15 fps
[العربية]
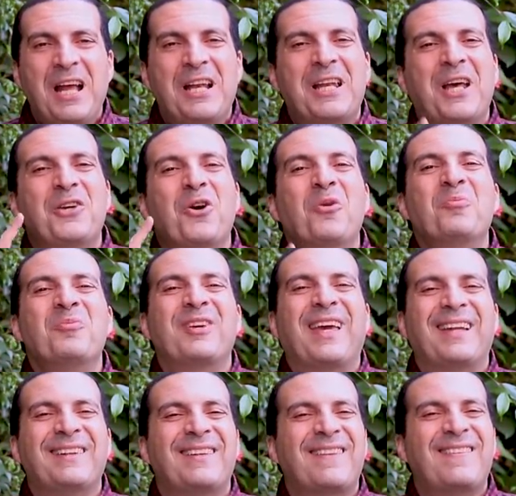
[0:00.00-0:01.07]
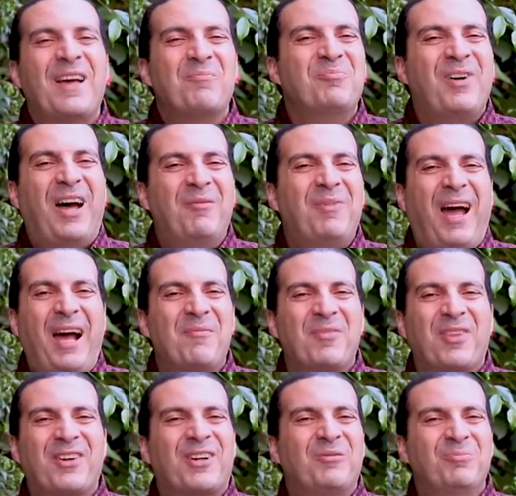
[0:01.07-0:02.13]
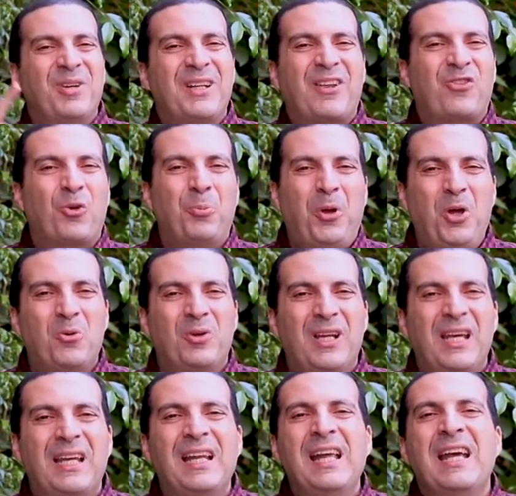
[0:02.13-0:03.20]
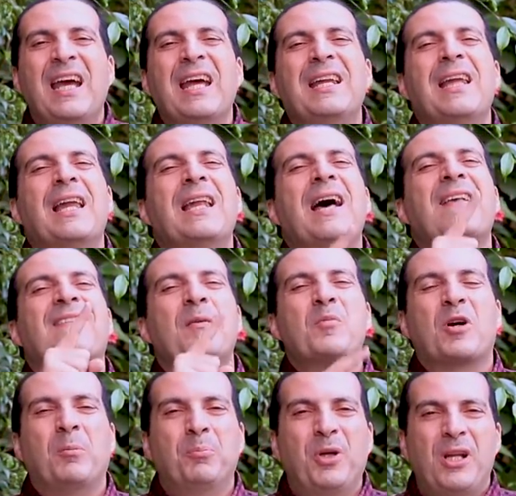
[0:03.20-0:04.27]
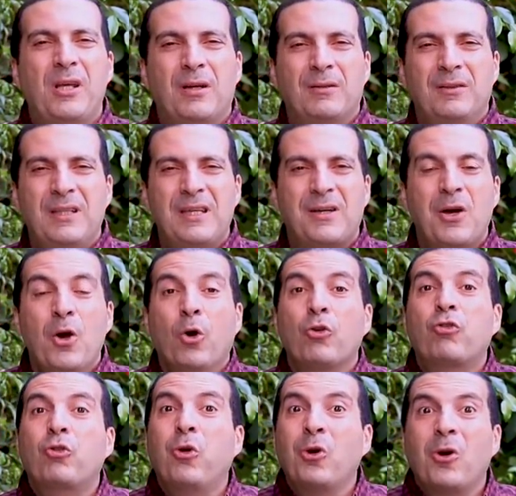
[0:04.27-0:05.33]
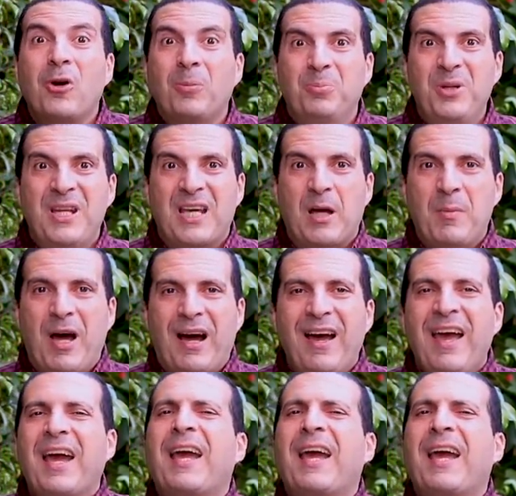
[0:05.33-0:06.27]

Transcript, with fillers: لا يمكن تسبح بحمد ربنا صبح وليل إلا لازم ربنا يرضيك اذكروا ربنا يا جماعة